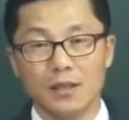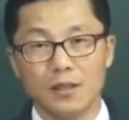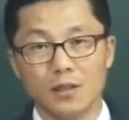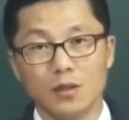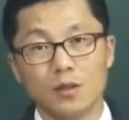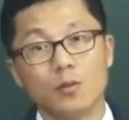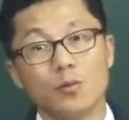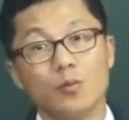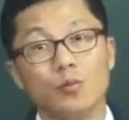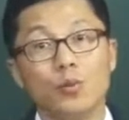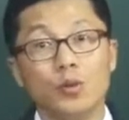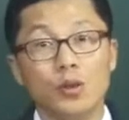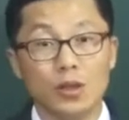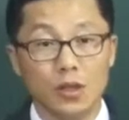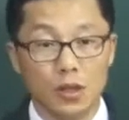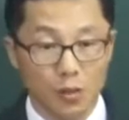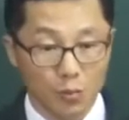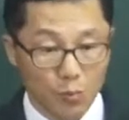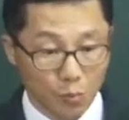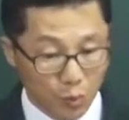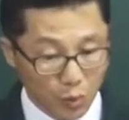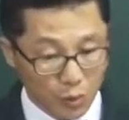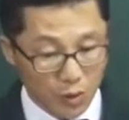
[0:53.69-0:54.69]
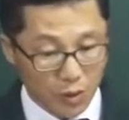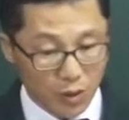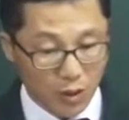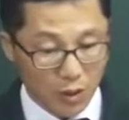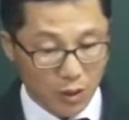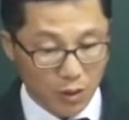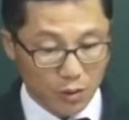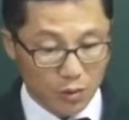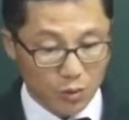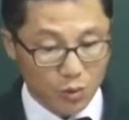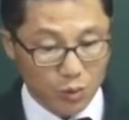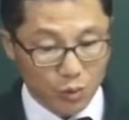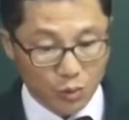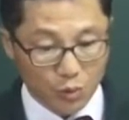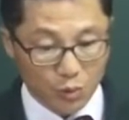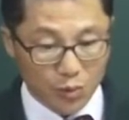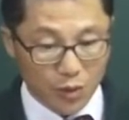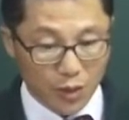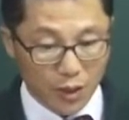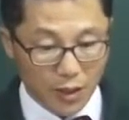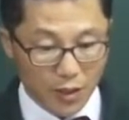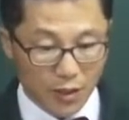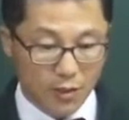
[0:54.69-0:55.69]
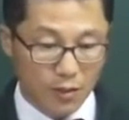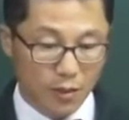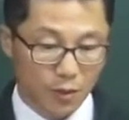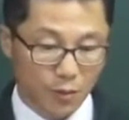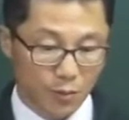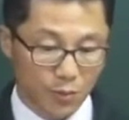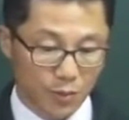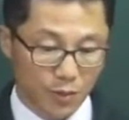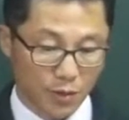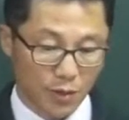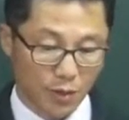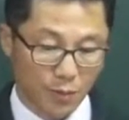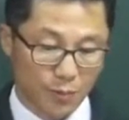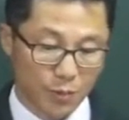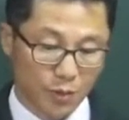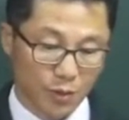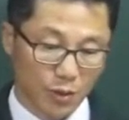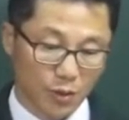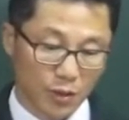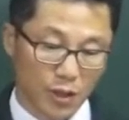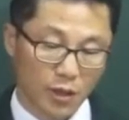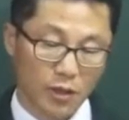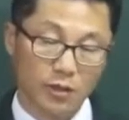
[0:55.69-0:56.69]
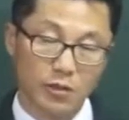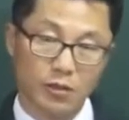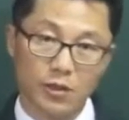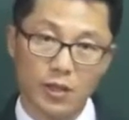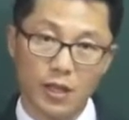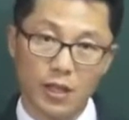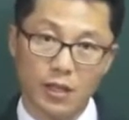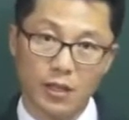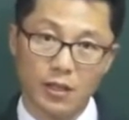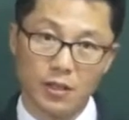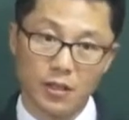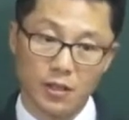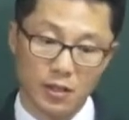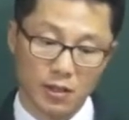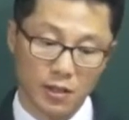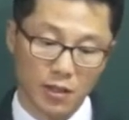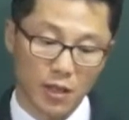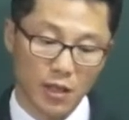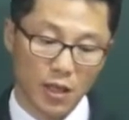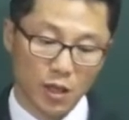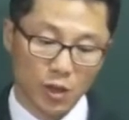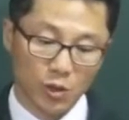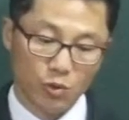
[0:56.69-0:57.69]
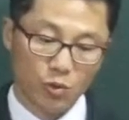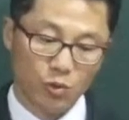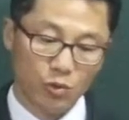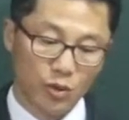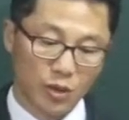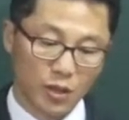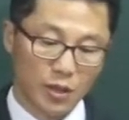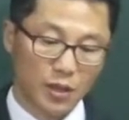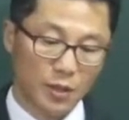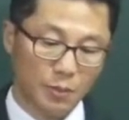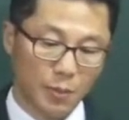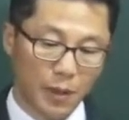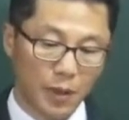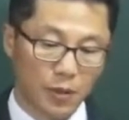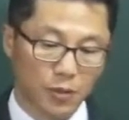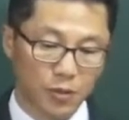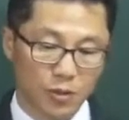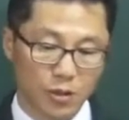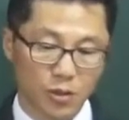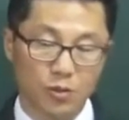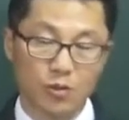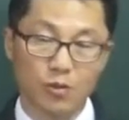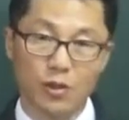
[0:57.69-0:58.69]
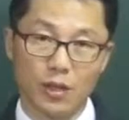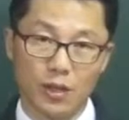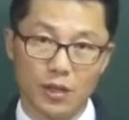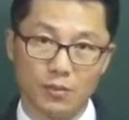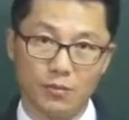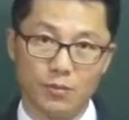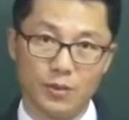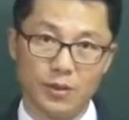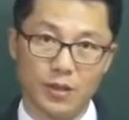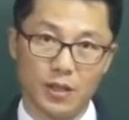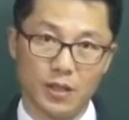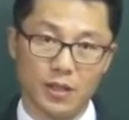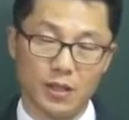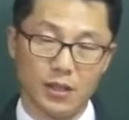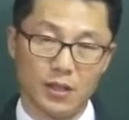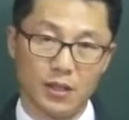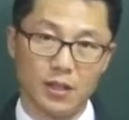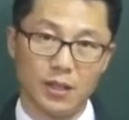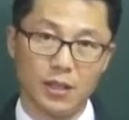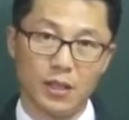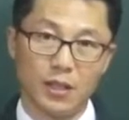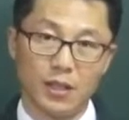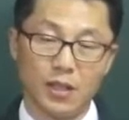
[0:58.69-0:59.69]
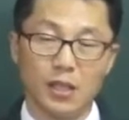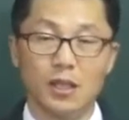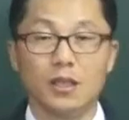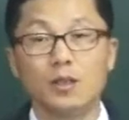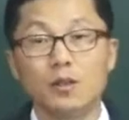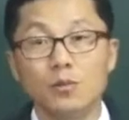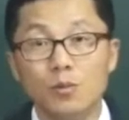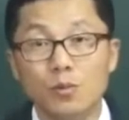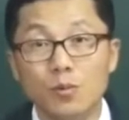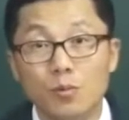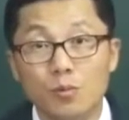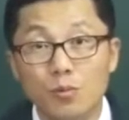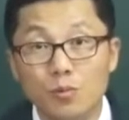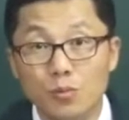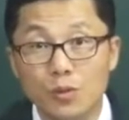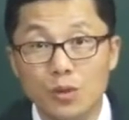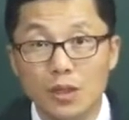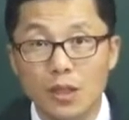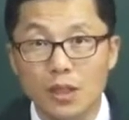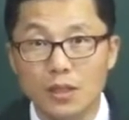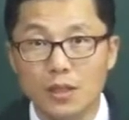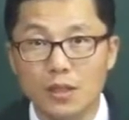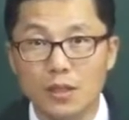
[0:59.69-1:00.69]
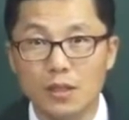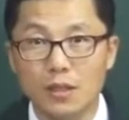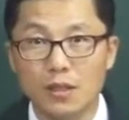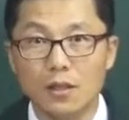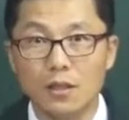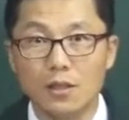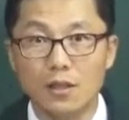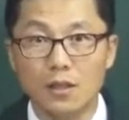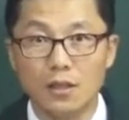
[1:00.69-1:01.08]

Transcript: 그럼 위에 보니까 주어 동사가 있어 없어? 없죠. 되어 stay 있으니까 during에다 바로 찍고 가는 문장이지. 읽을 문제가 있어?